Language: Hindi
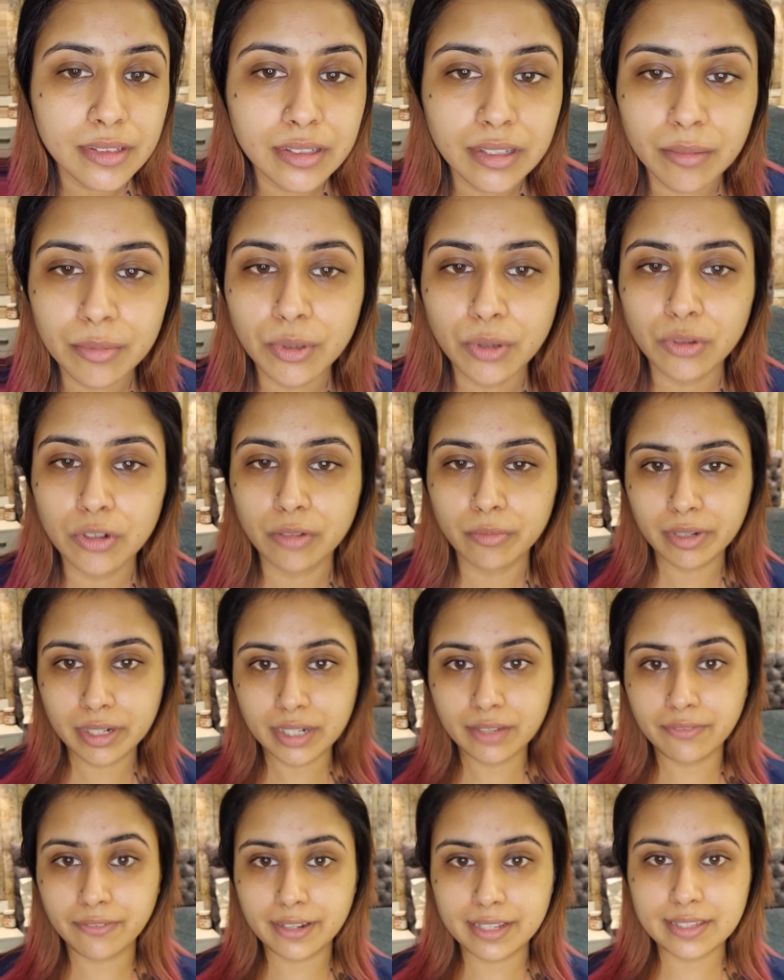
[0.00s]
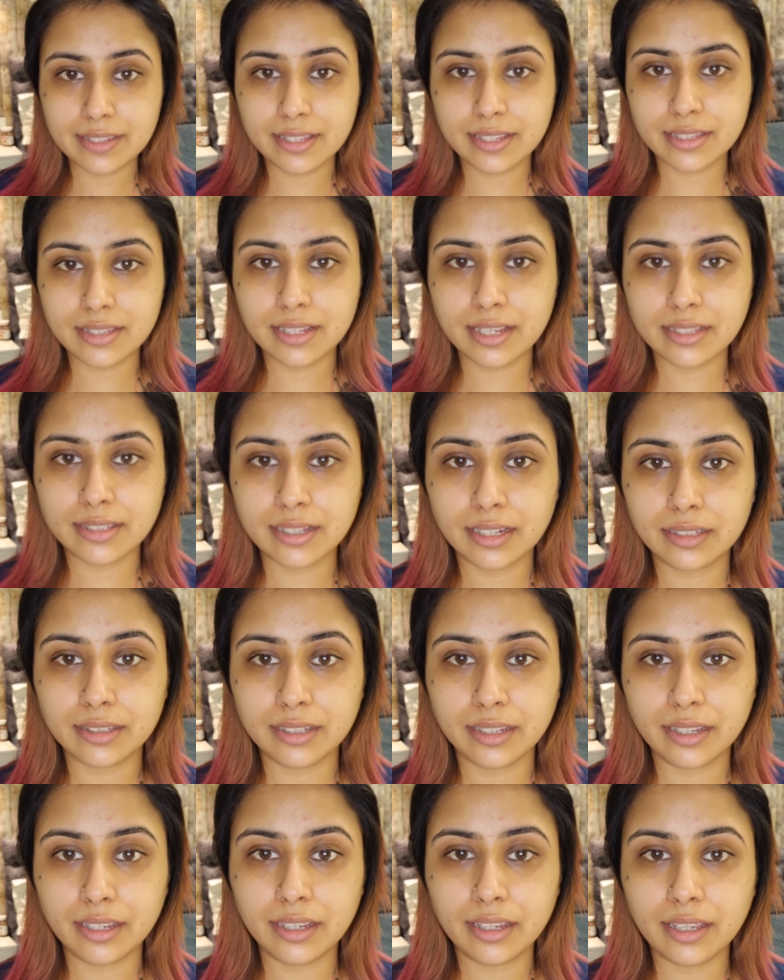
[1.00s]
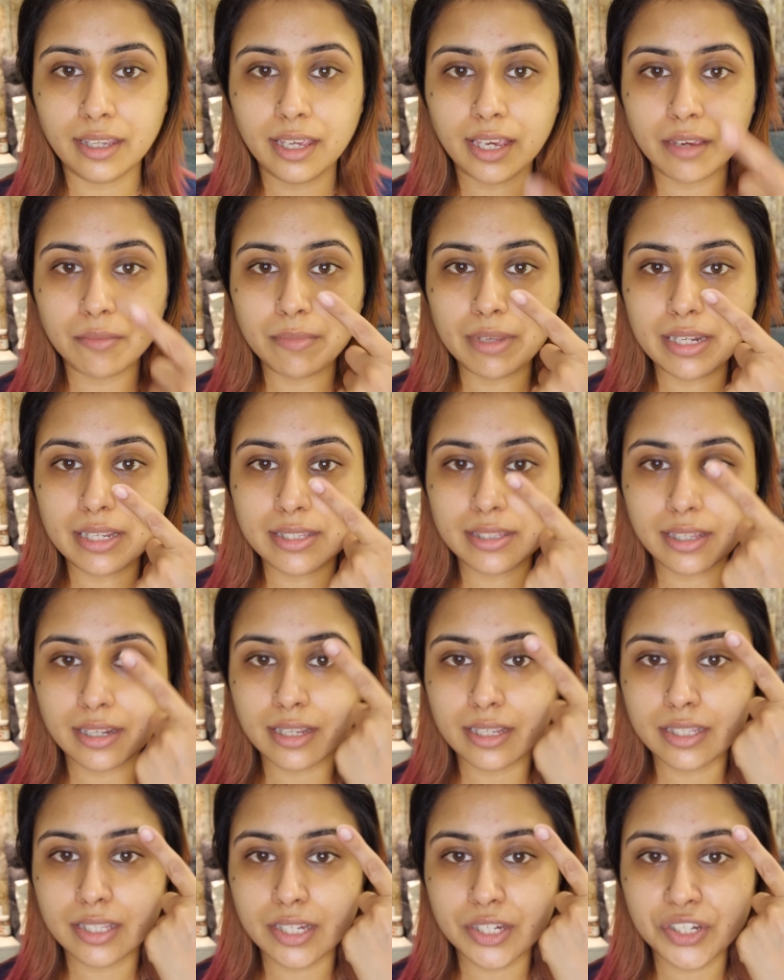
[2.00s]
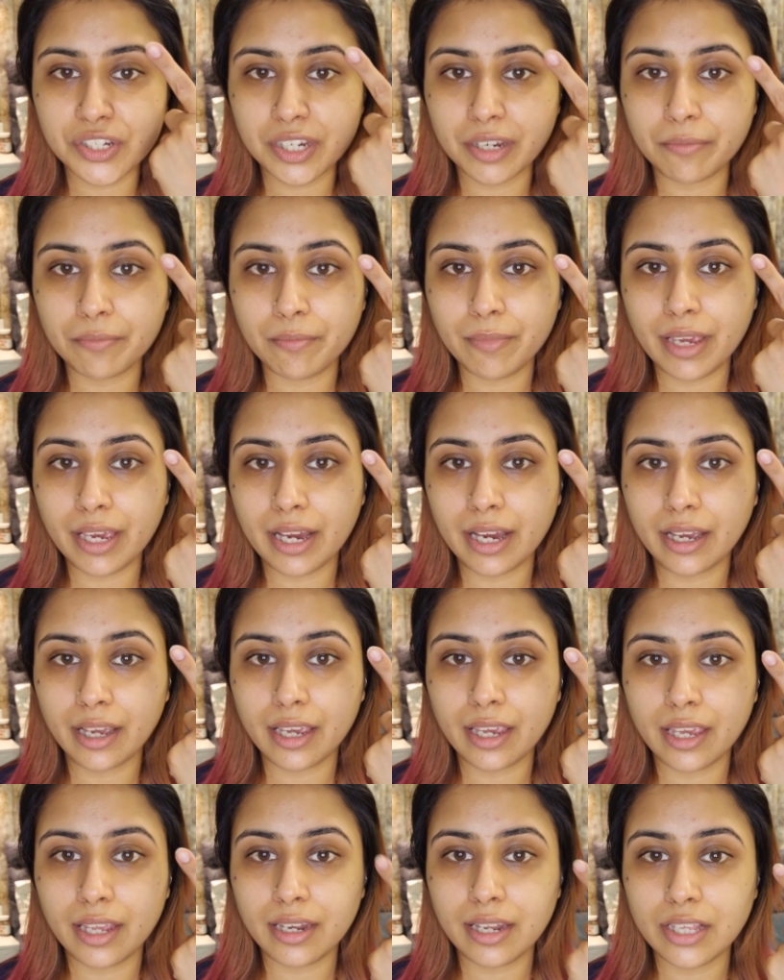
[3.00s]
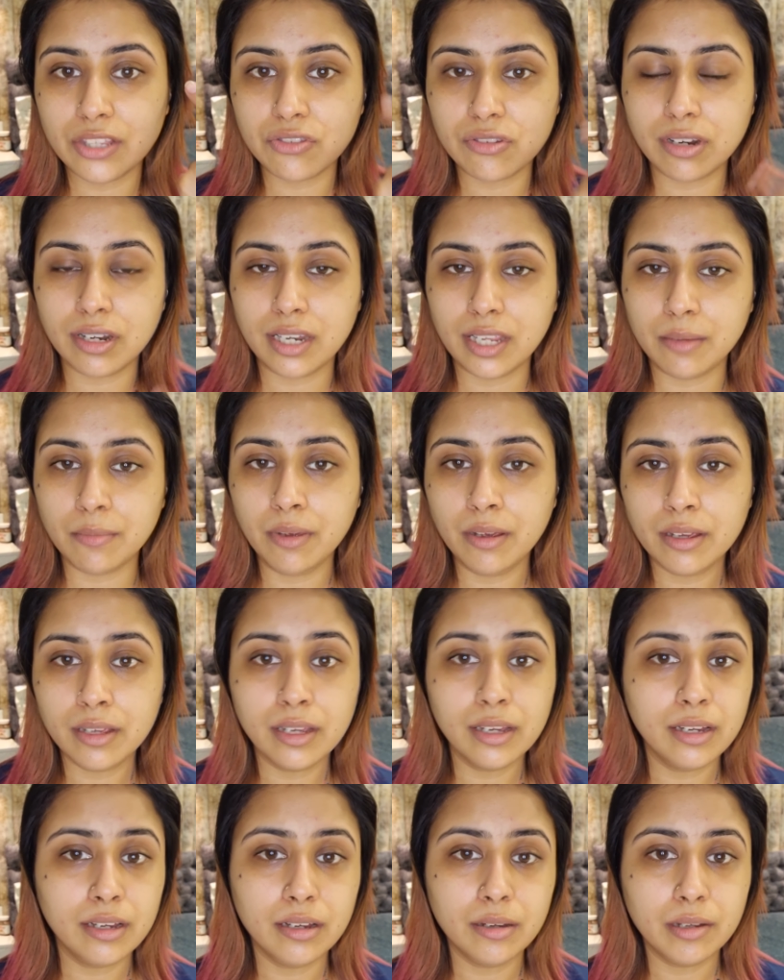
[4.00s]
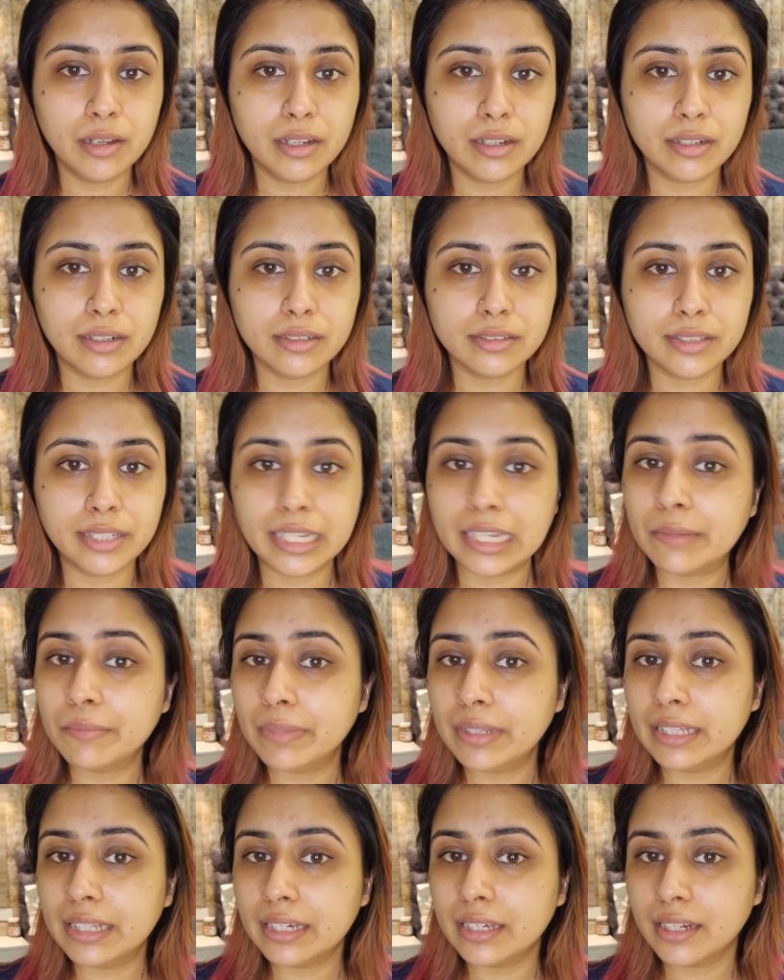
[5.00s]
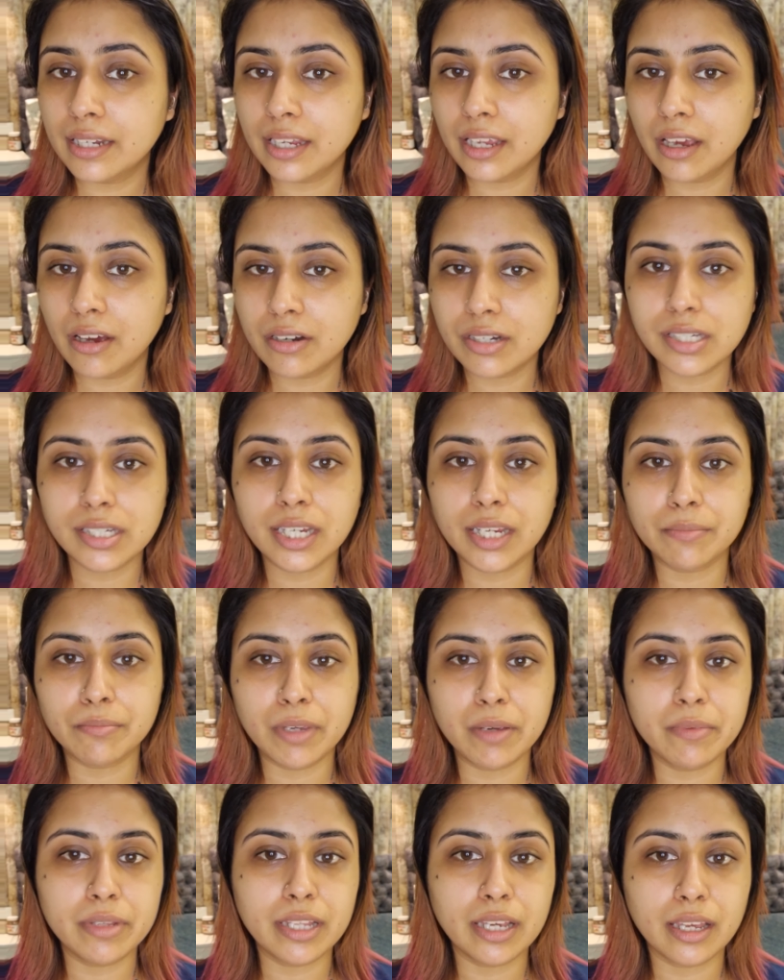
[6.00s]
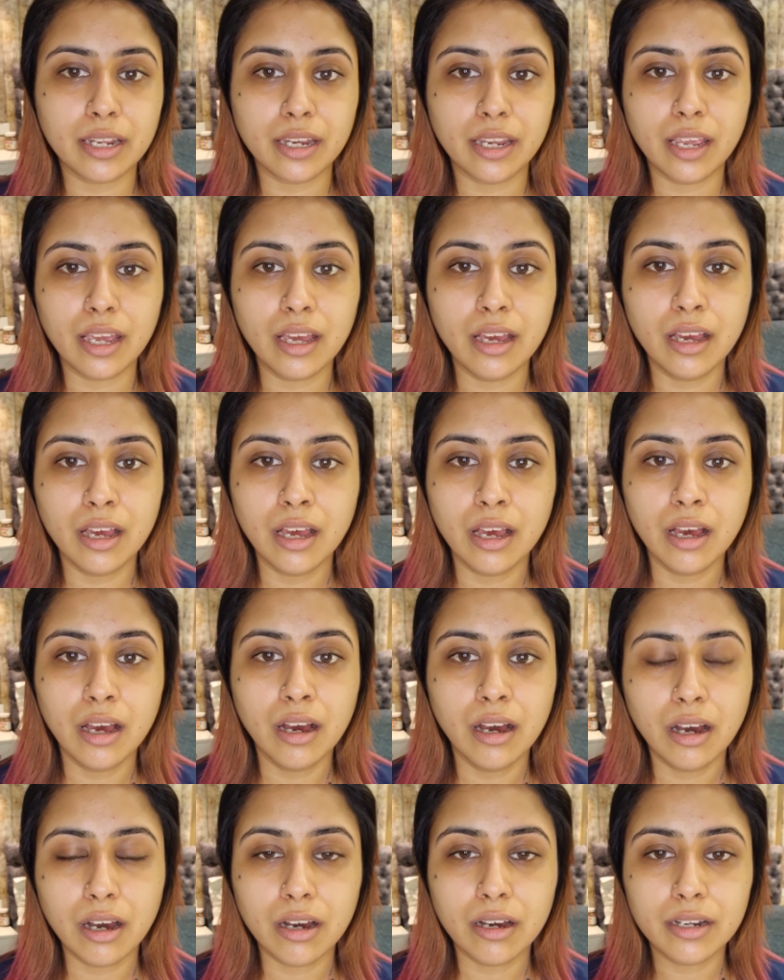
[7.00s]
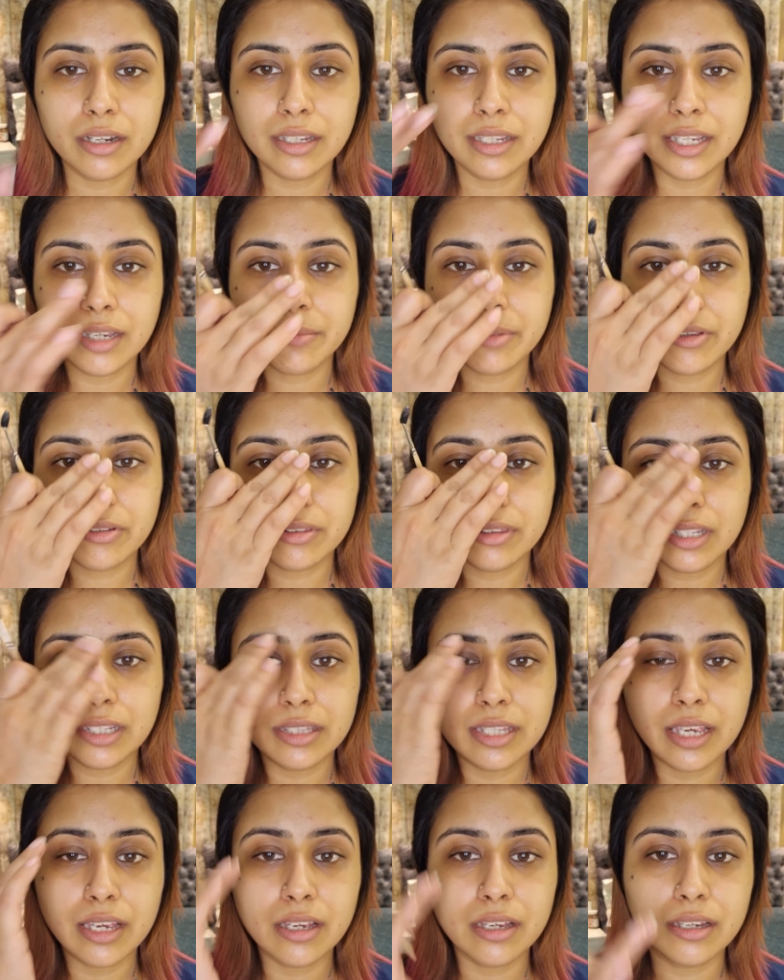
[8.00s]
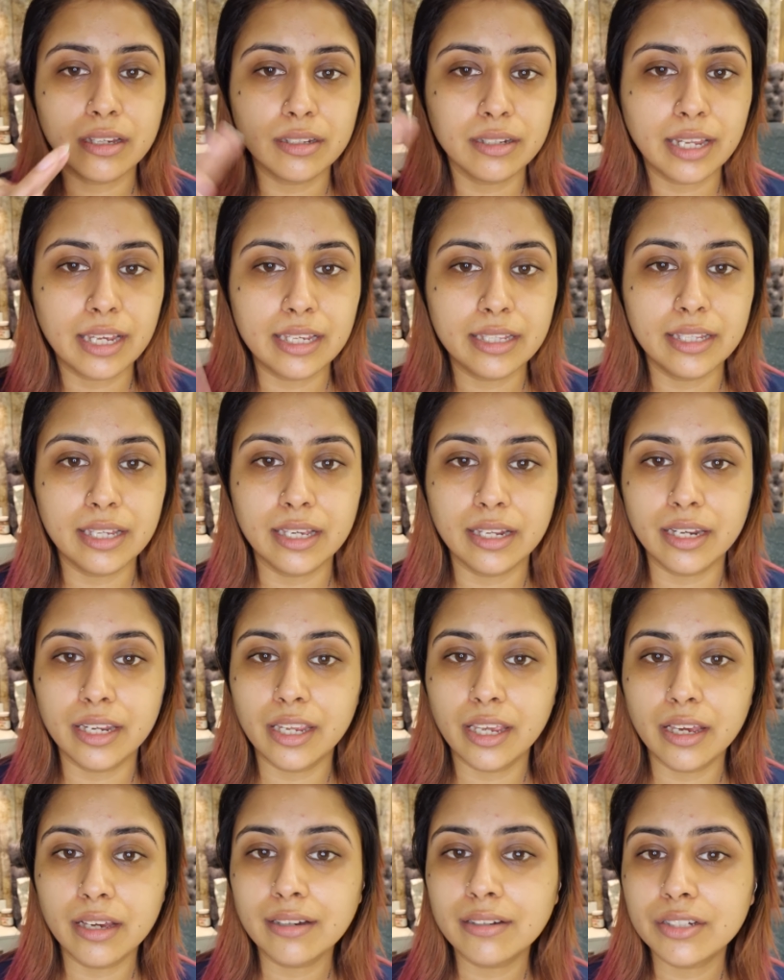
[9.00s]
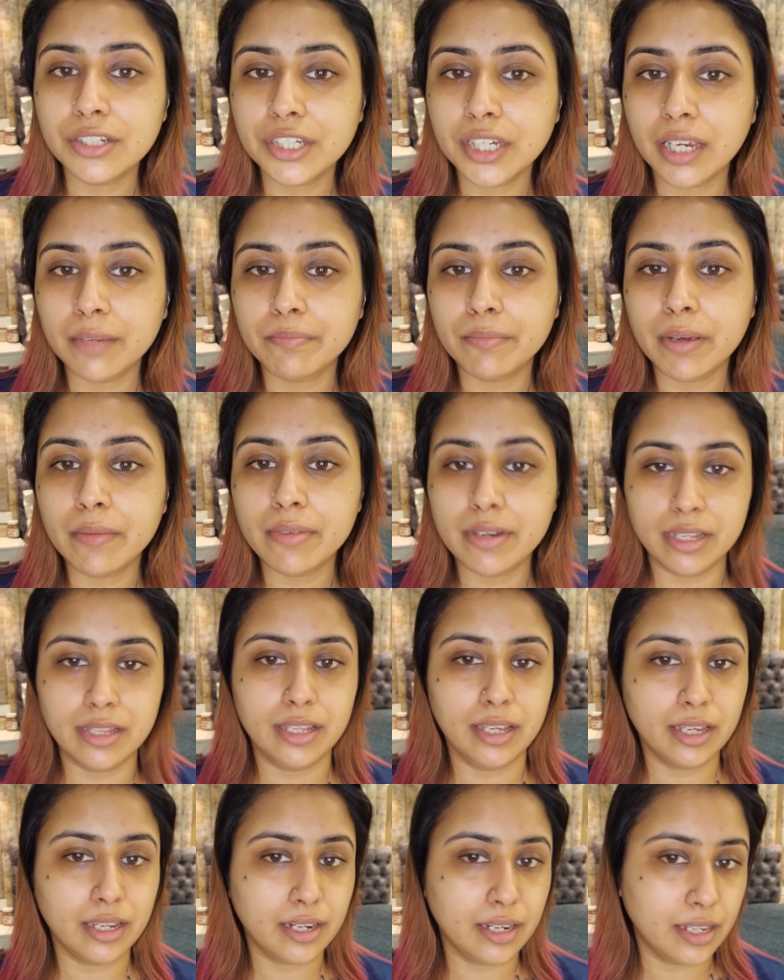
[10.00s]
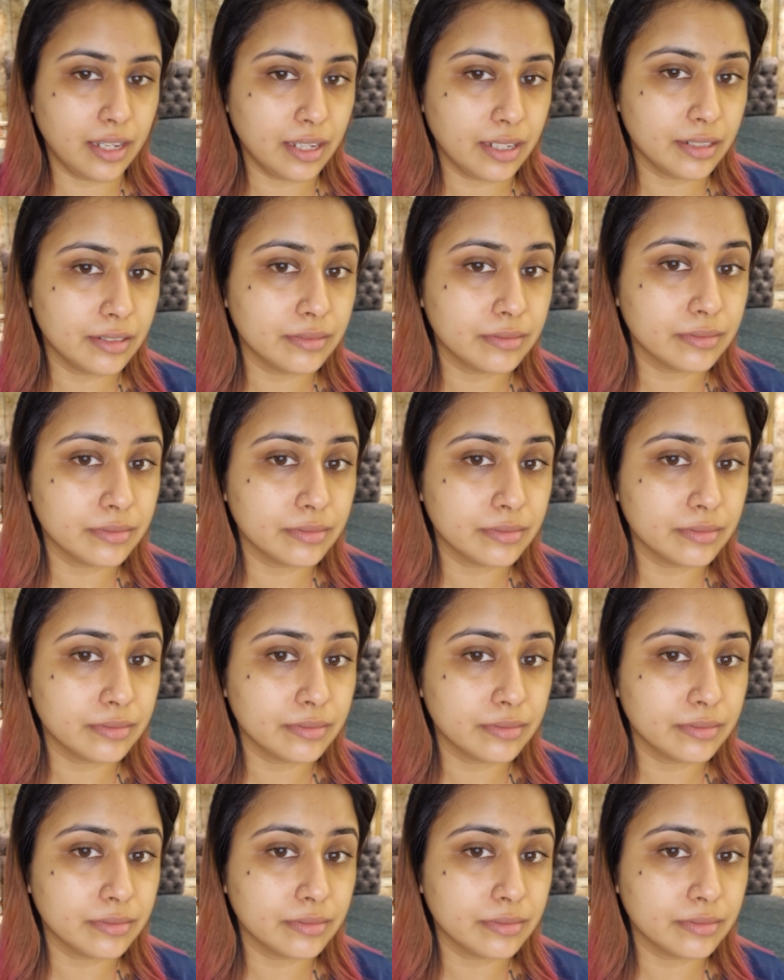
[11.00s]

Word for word: तो दोनों में डिफरेंसेस देख सकते हैं एक मेरी इस तरह से शेप में आ गई है नेचुरली थिक भी दिख रही है और शेप में भी दिख रही है और ये अभी उतनी थिक नहीं दिख रही है और शेप में भी नहीं दिख रही है